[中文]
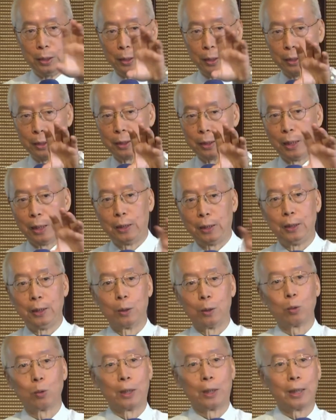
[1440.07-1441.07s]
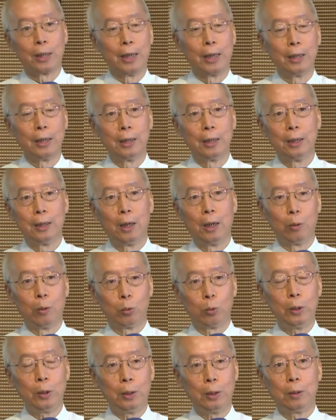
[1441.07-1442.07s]
禅定的状态。哦，
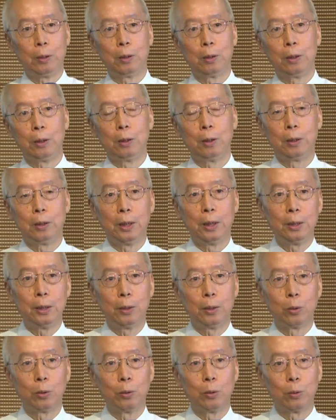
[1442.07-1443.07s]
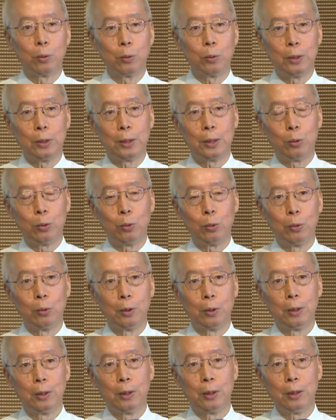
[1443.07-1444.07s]
对，年轻的时候就对这句
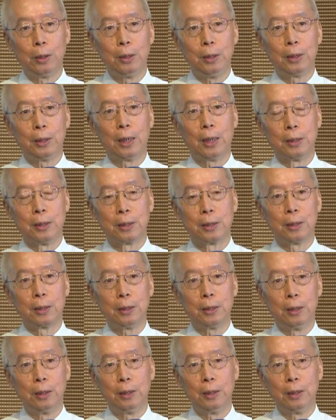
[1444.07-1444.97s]
印象很深刻。